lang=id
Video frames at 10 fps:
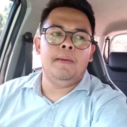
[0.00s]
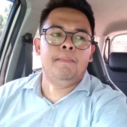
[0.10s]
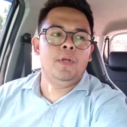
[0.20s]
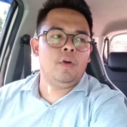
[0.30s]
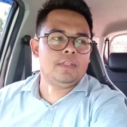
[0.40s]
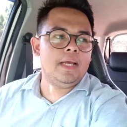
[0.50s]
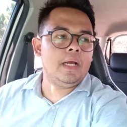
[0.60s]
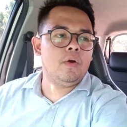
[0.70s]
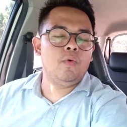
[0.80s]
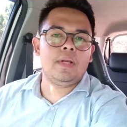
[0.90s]
Menurut
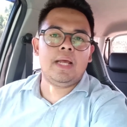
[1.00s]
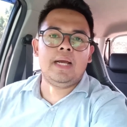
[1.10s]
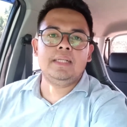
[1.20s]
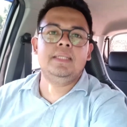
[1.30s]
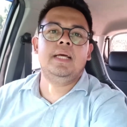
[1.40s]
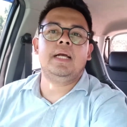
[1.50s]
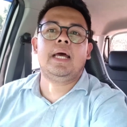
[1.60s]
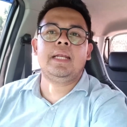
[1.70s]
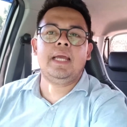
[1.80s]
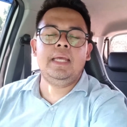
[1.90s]
saya kekurangannya
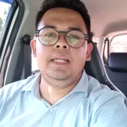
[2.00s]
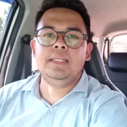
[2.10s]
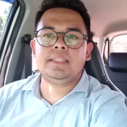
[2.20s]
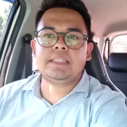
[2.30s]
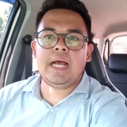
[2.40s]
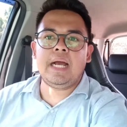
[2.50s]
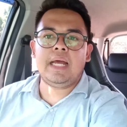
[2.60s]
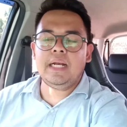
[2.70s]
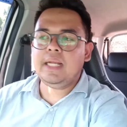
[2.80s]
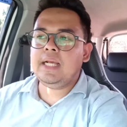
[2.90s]
karena ini
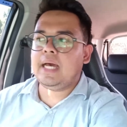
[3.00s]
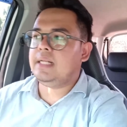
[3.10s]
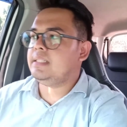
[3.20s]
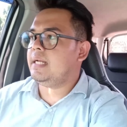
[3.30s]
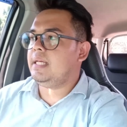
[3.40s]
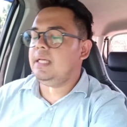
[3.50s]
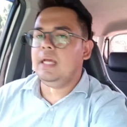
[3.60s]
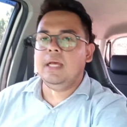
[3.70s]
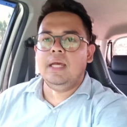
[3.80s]
sangat ringan, jadi